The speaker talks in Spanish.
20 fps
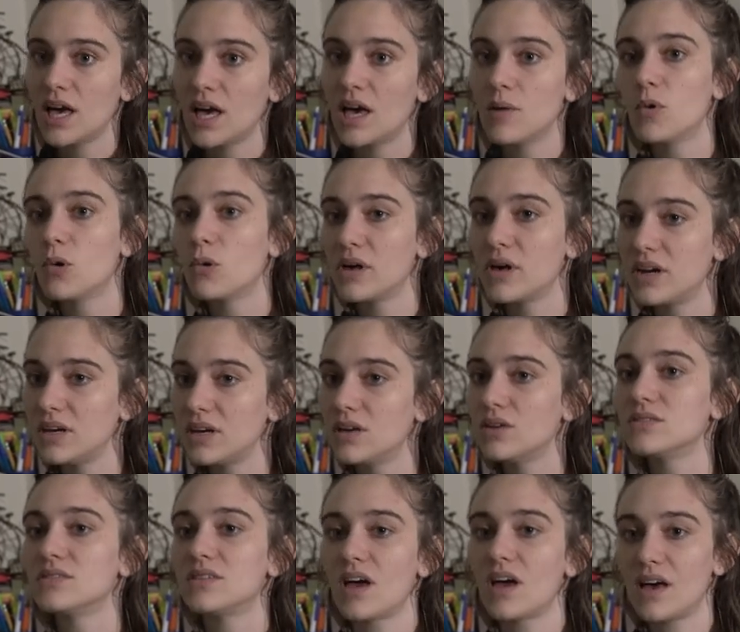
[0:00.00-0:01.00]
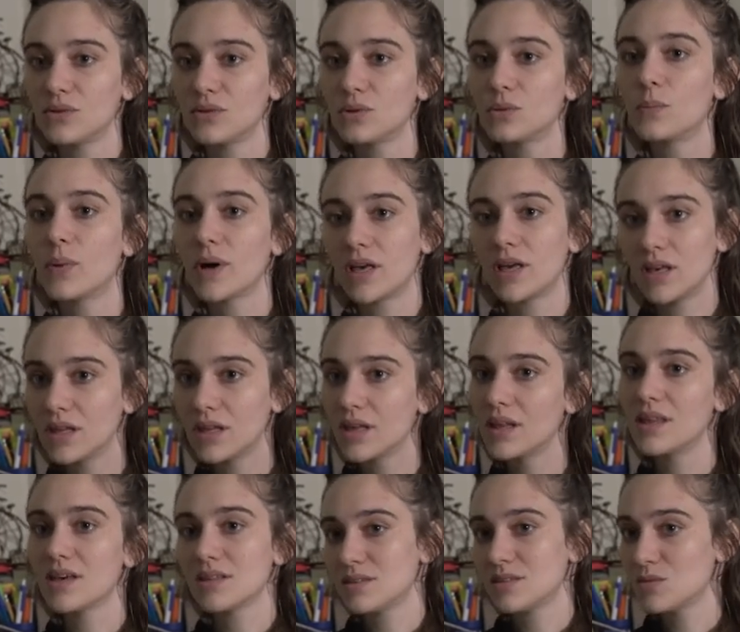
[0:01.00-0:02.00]
Hemos venido ensayando un país
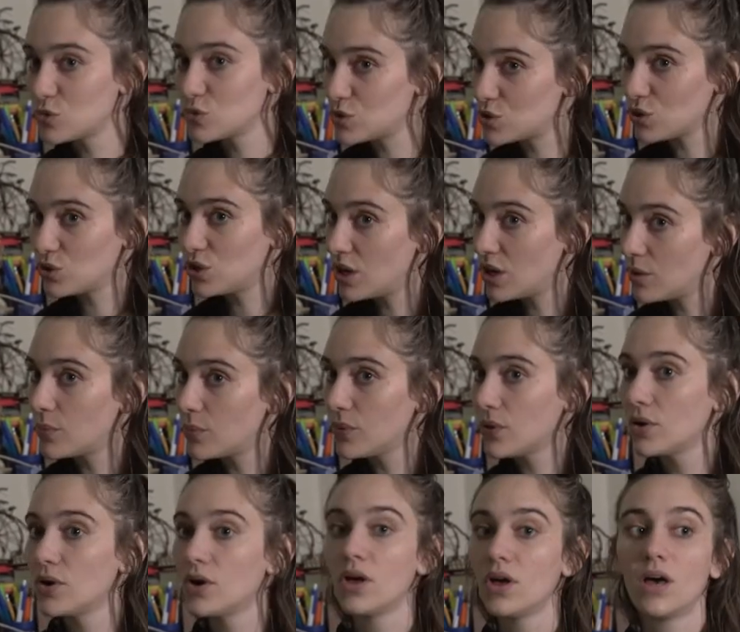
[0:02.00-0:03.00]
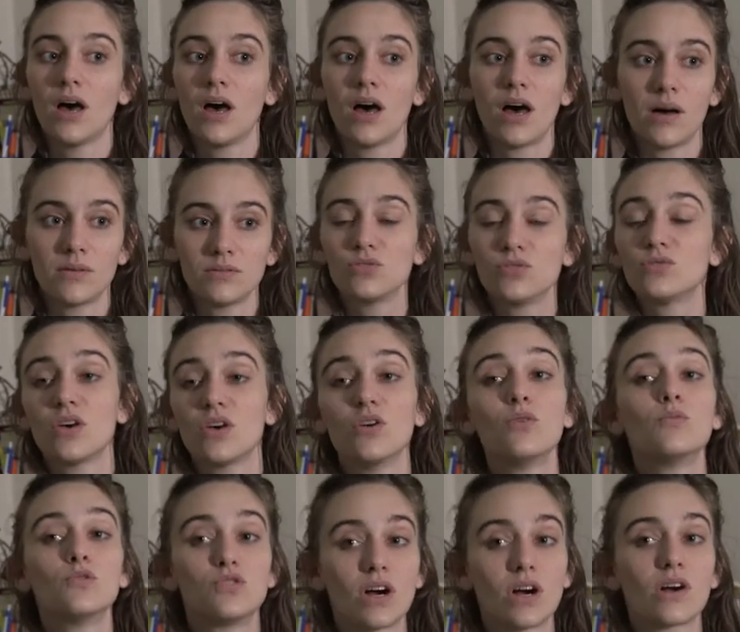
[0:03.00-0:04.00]
desde hace mucho tiempo han sucedido
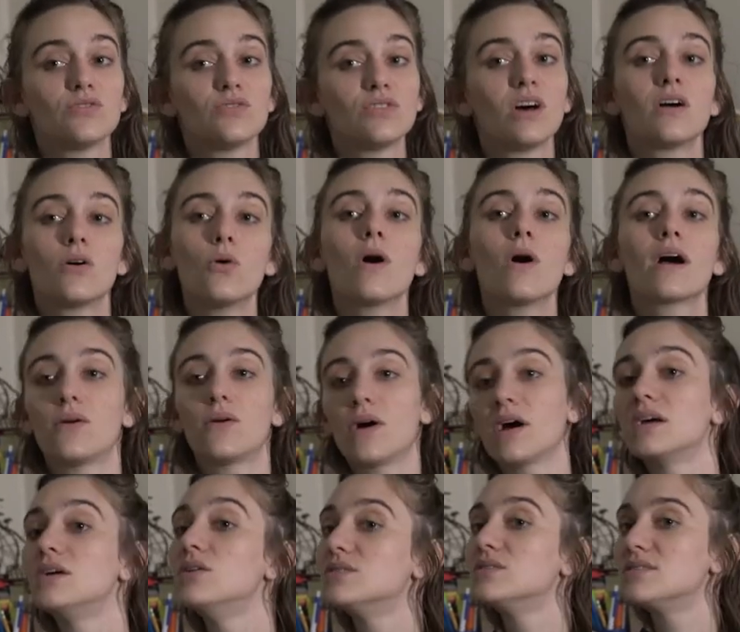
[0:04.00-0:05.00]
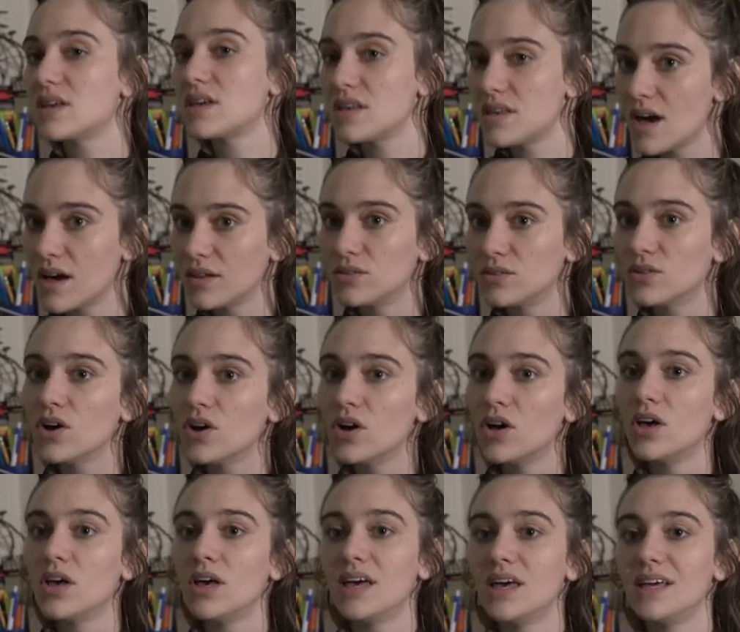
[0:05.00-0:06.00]
muchas cosas en Cuba que nos han ido enseñando
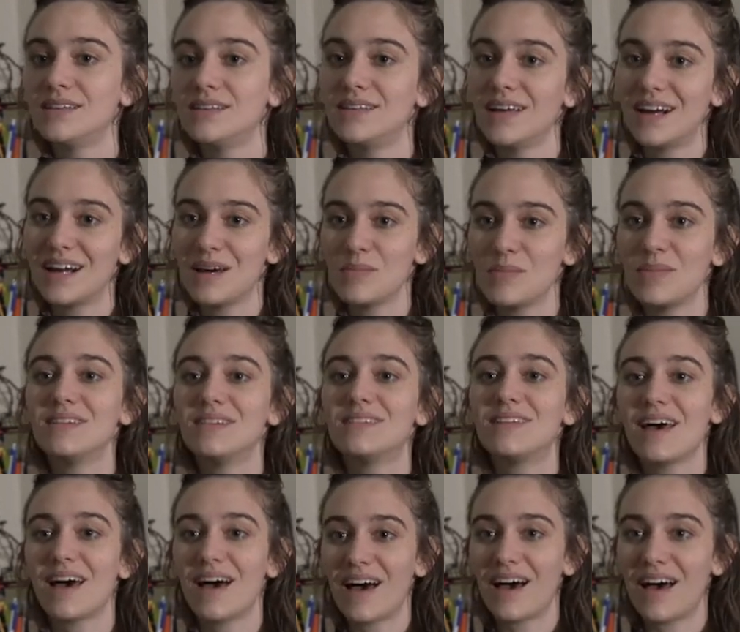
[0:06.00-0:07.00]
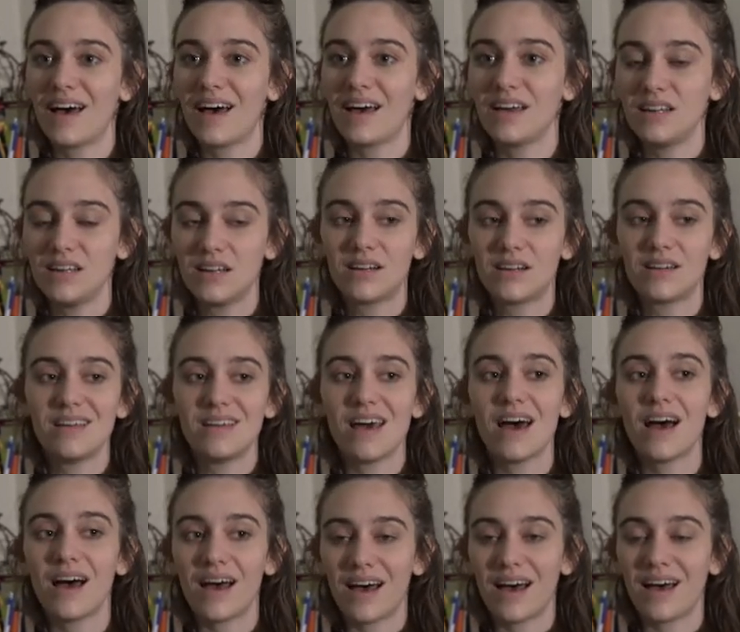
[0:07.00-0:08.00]
internamente a, ir
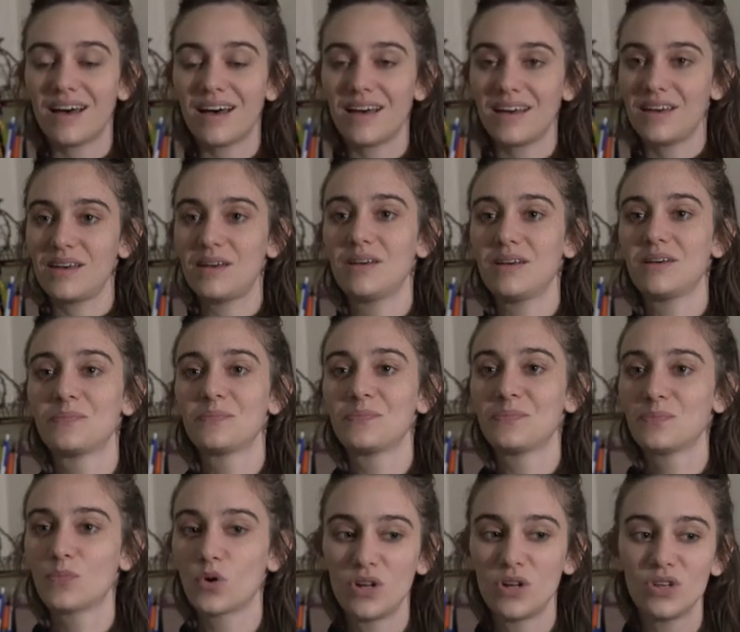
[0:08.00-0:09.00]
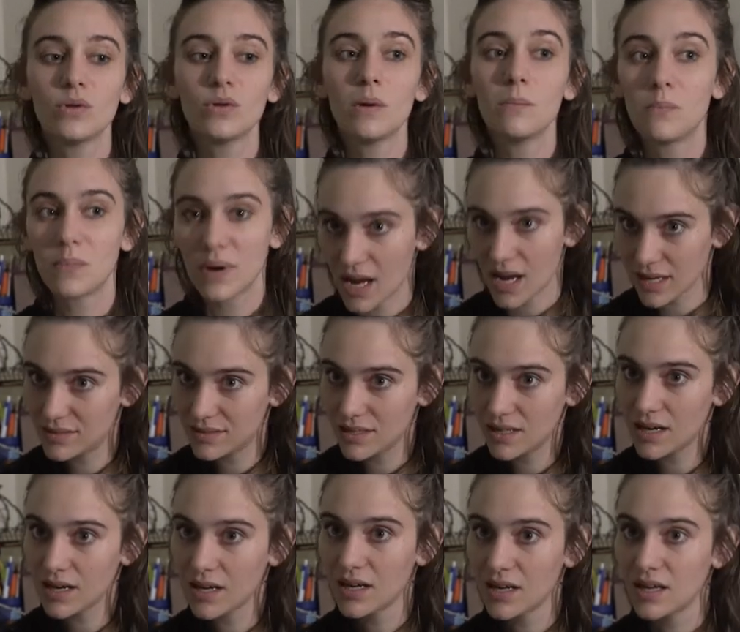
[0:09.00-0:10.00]
ya eh, poniendo en
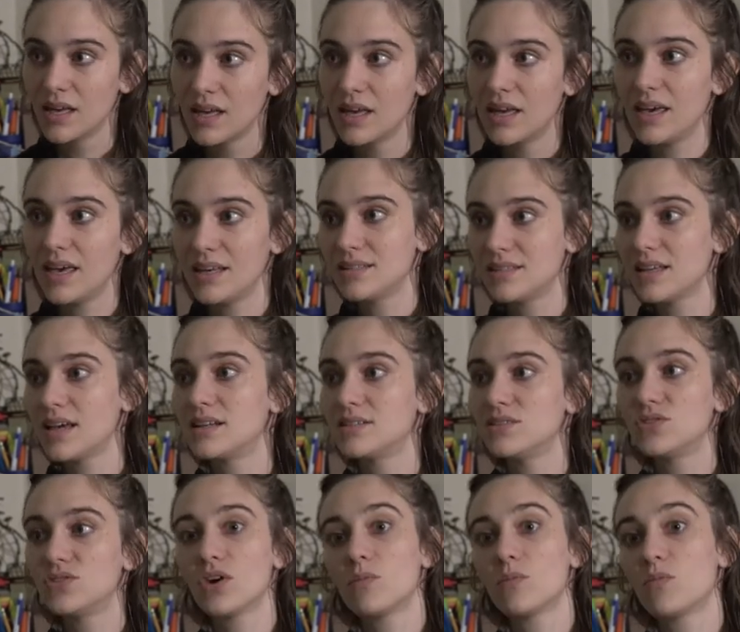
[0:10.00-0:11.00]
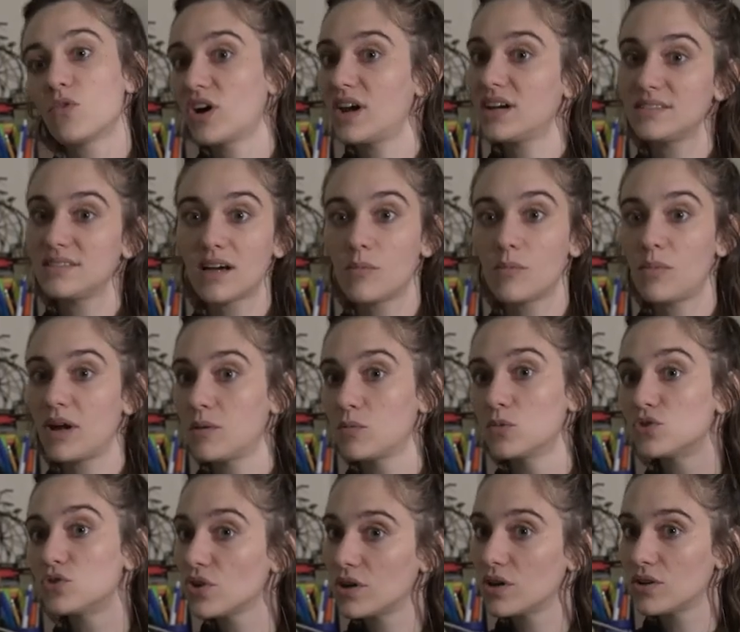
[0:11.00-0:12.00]
práctica ese ejercicio de democracia que para
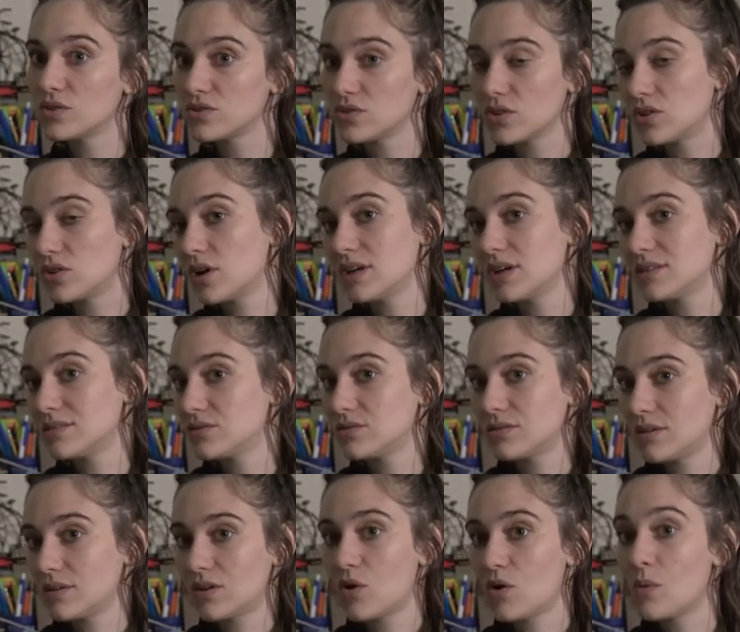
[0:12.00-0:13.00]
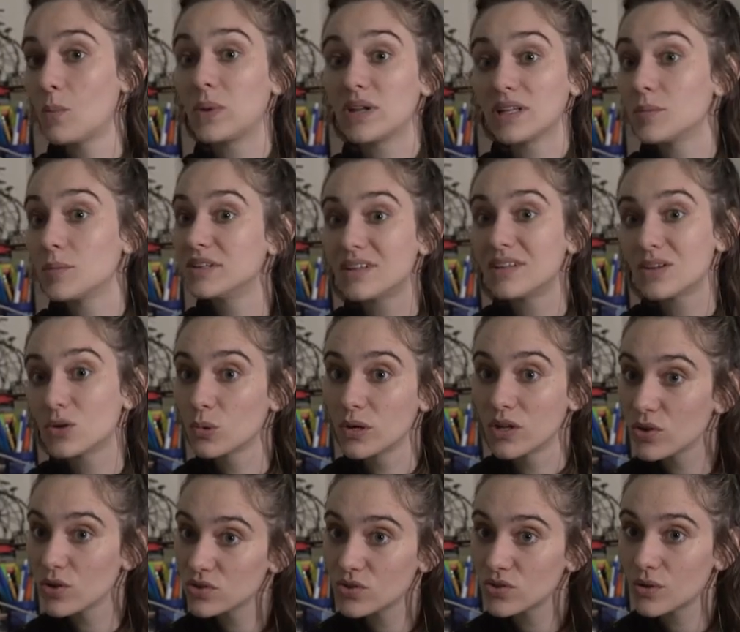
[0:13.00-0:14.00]
muchos de nosotros es, completamente
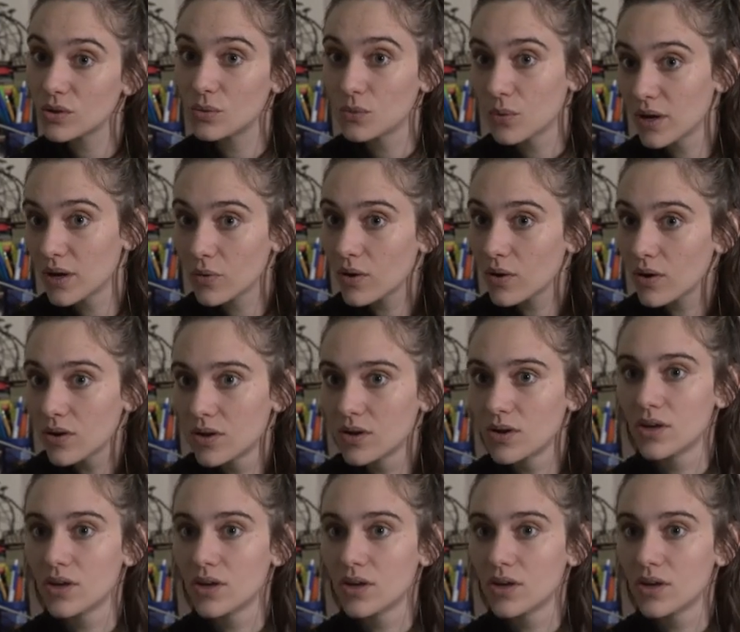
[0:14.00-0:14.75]
novedoso, es nuevo,